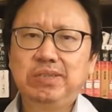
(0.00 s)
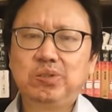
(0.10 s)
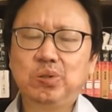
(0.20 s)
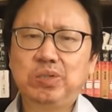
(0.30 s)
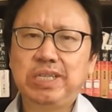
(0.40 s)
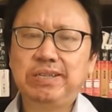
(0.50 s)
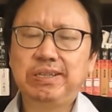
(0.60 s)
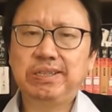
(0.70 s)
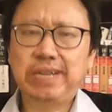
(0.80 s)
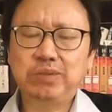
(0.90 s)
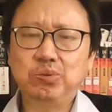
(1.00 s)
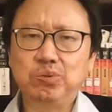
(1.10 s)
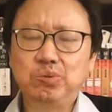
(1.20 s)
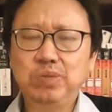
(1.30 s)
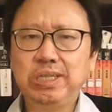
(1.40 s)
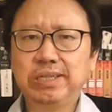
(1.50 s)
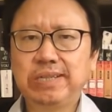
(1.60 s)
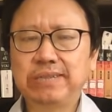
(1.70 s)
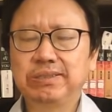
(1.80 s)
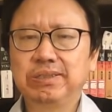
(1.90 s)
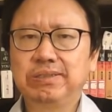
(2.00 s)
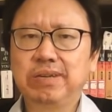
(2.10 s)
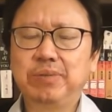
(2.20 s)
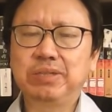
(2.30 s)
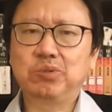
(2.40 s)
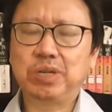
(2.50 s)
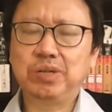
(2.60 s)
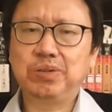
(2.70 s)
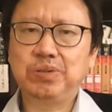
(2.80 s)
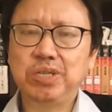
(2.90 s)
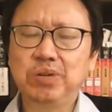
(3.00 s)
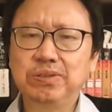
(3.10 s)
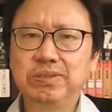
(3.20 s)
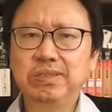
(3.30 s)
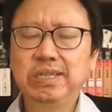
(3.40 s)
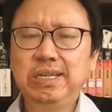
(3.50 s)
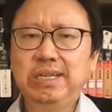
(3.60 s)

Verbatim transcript: 说接任党组书记，但是这个名字随后又消失，